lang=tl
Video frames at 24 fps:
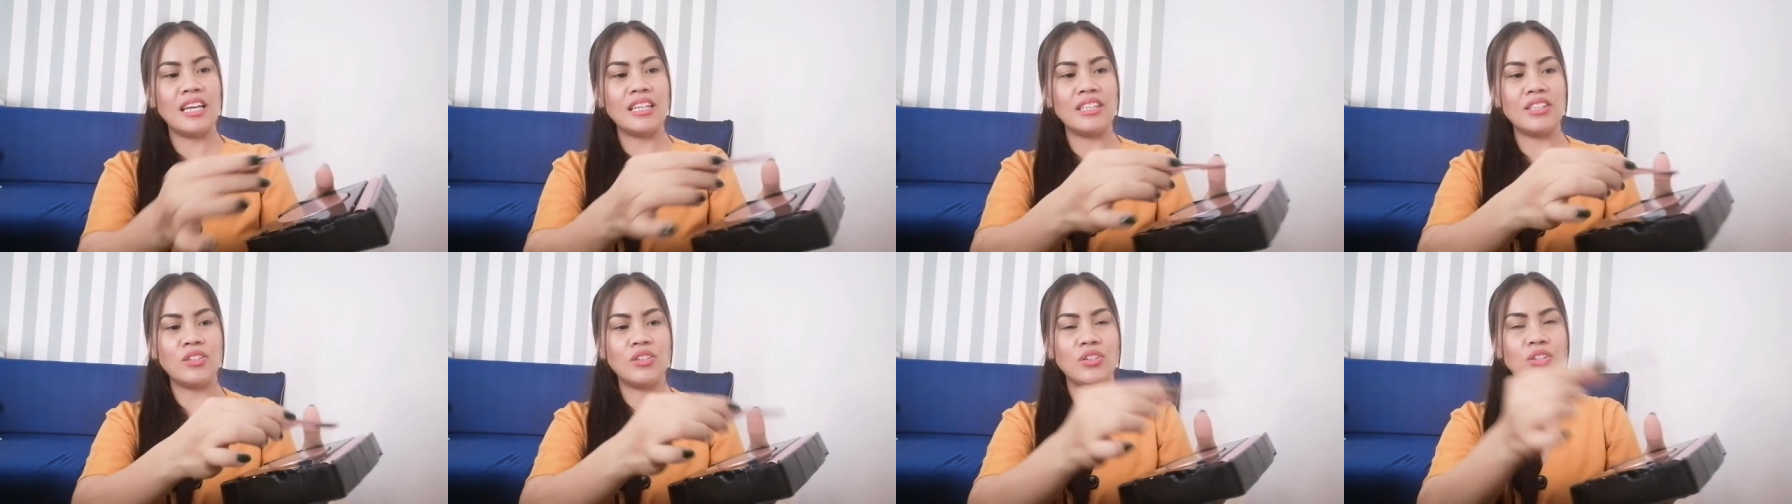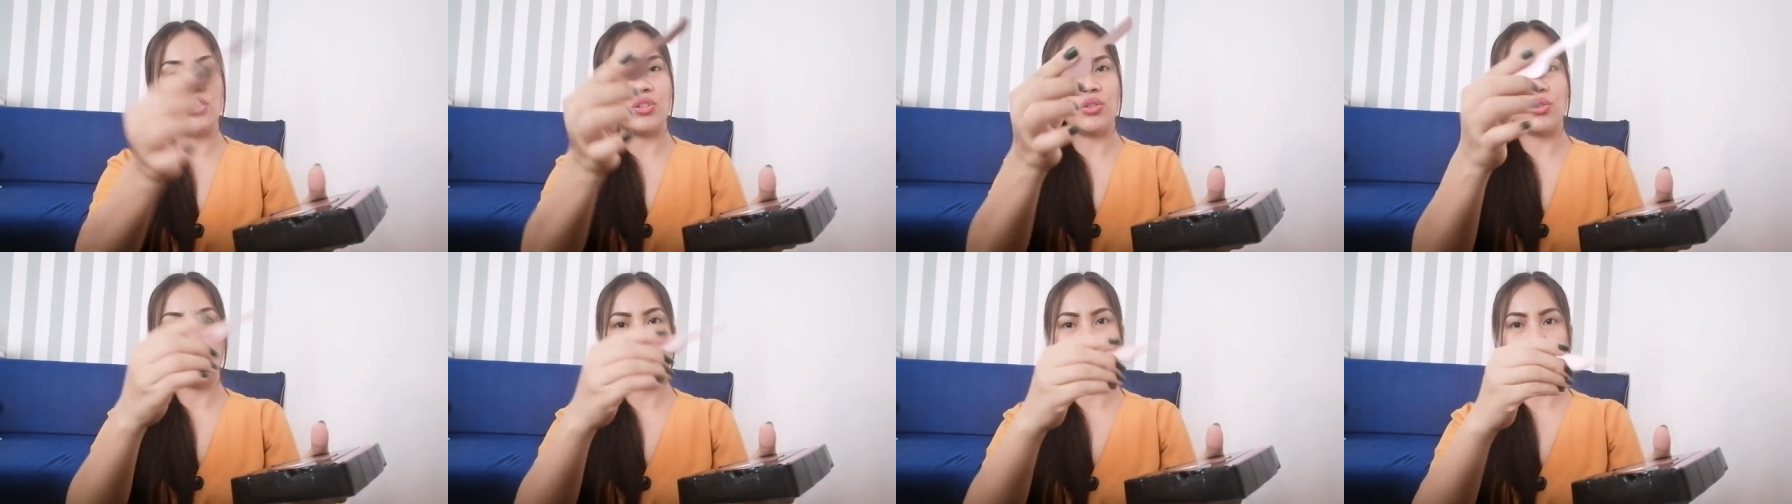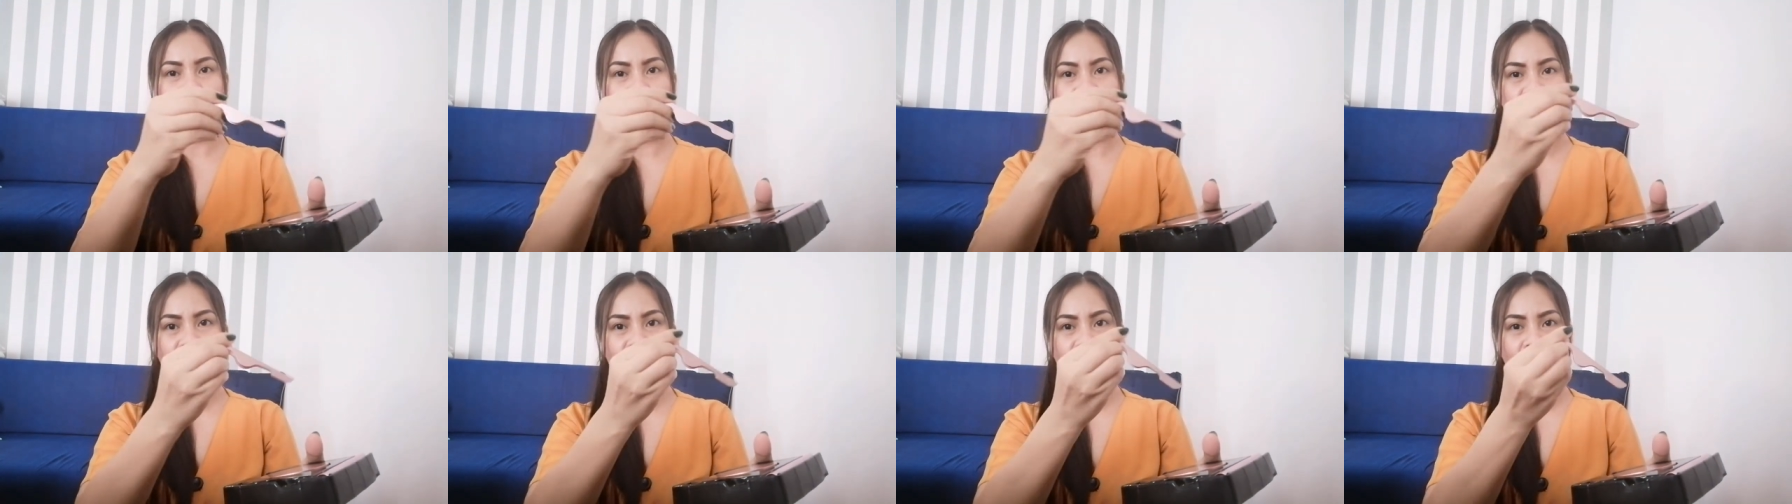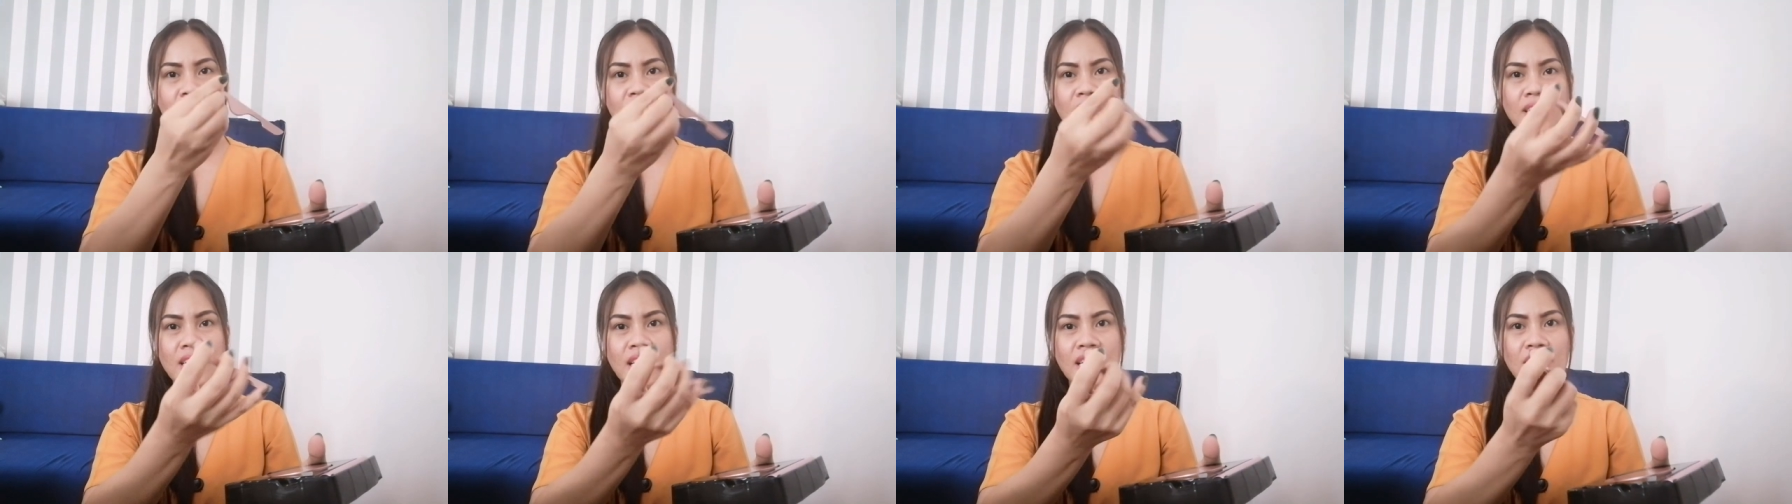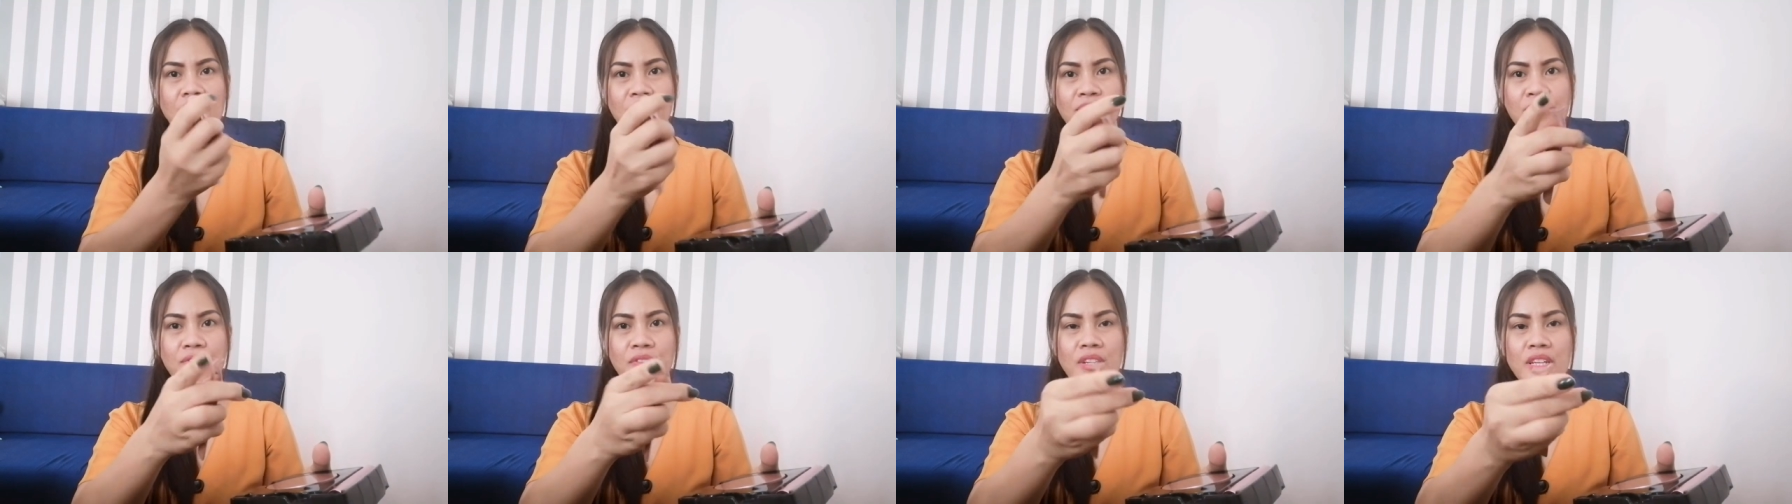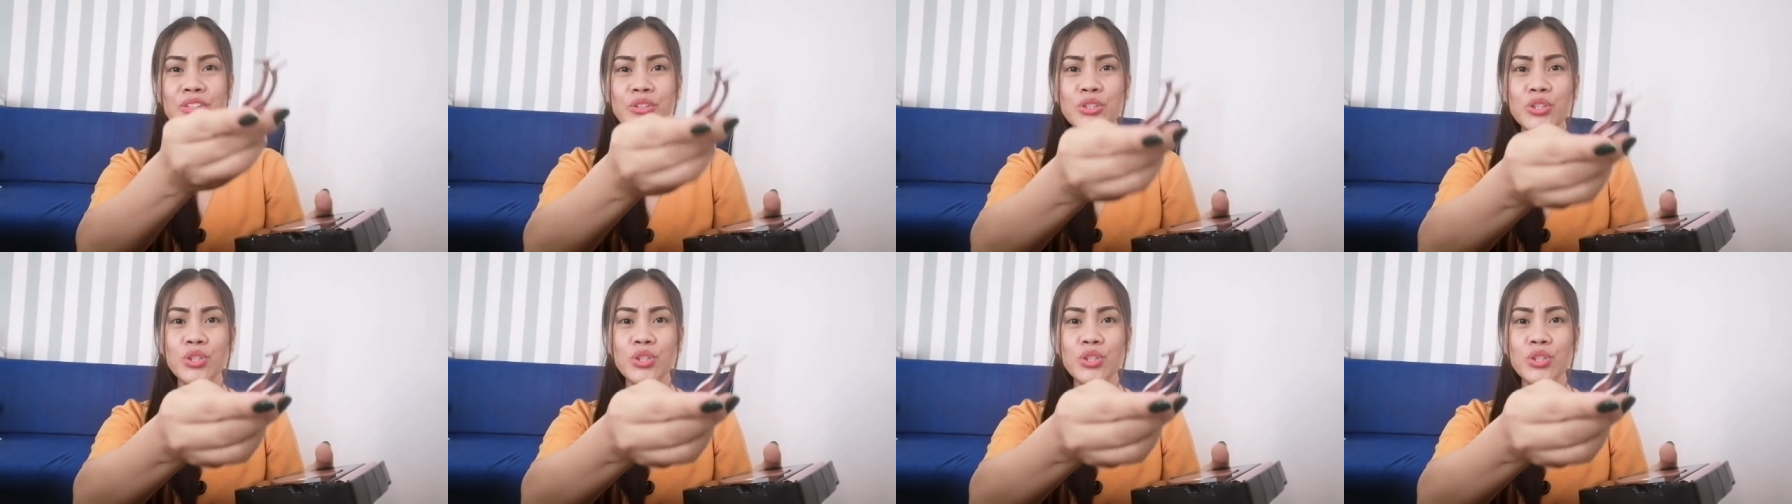Ito yung tweezer niya na free.